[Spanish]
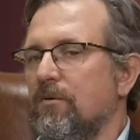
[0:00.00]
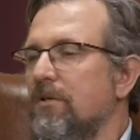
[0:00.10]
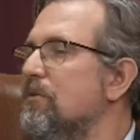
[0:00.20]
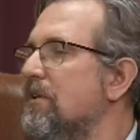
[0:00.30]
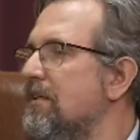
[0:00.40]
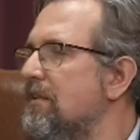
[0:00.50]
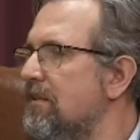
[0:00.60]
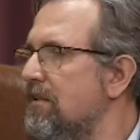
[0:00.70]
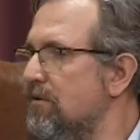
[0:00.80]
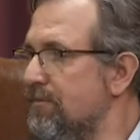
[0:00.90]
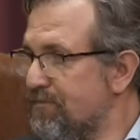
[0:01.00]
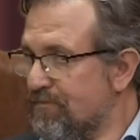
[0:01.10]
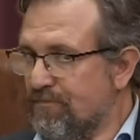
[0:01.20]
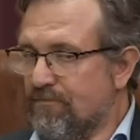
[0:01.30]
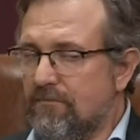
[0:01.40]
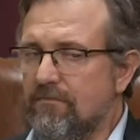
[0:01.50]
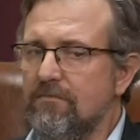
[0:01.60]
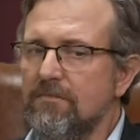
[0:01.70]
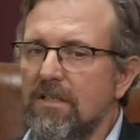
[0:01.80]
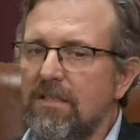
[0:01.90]
gobierno argentino.
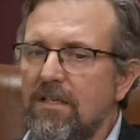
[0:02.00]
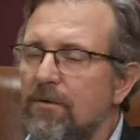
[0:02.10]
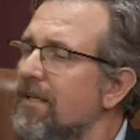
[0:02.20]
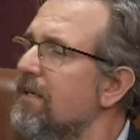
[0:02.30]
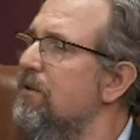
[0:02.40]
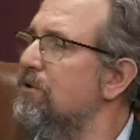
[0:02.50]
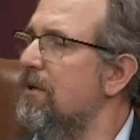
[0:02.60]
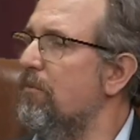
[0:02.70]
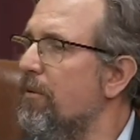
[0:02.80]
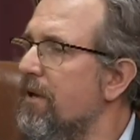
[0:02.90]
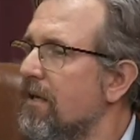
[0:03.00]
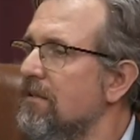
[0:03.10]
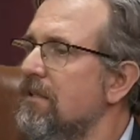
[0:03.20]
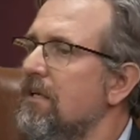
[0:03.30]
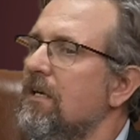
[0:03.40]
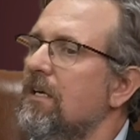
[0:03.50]
Y la verdad que negociamos bien